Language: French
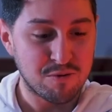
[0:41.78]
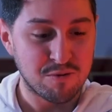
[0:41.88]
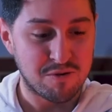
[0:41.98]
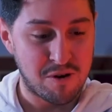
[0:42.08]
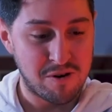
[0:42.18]
pour
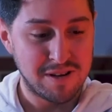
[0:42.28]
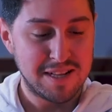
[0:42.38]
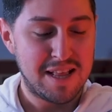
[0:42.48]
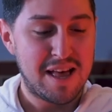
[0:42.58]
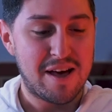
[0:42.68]
ton temps.
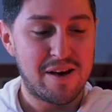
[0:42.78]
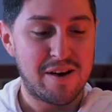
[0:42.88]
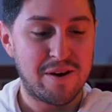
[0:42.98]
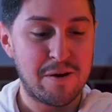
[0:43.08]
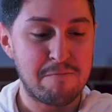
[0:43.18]

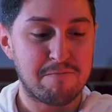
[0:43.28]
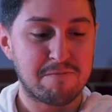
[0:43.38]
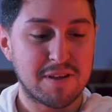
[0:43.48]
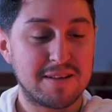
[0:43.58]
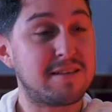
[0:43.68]
Euh,
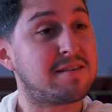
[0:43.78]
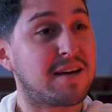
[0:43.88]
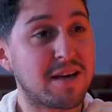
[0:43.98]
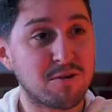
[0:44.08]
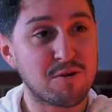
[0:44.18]
tu es
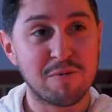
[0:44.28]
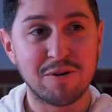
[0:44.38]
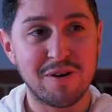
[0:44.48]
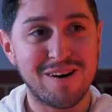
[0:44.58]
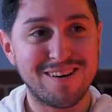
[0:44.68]
serial
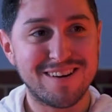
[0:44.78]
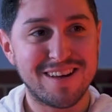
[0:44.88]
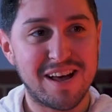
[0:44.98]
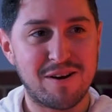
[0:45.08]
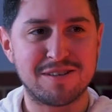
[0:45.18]
entrepreneur,
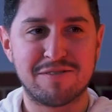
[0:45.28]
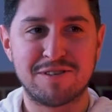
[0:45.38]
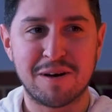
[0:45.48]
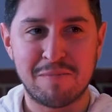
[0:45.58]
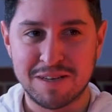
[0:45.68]
alors ça veut
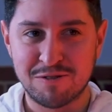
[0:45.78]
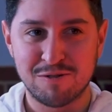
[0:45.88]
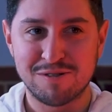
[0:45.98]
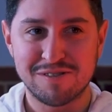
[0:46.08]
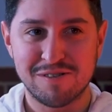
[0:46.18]
dire plein de
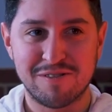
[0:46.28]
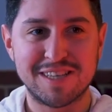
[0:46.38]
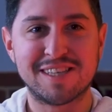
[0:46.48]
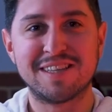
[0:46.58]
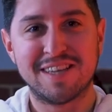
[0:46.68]
choses. On va
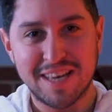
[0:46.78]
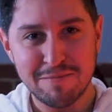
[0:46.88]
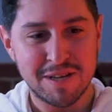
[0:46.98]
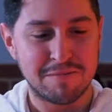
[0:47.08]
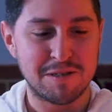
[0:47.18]
essayer de
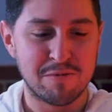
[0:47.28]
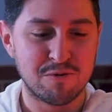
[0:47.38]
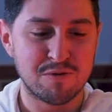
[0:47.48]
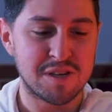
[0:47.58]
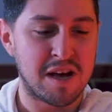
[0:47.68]
décrypter un petit peu
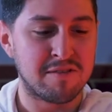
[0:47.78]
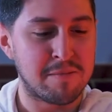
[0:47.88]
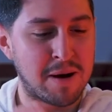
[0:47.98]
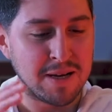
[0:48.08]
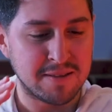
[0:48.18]
tout ça, on
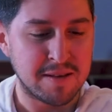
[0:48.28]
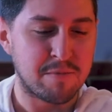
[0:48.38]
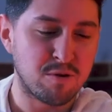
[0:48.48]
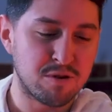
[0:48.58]
va parler de tes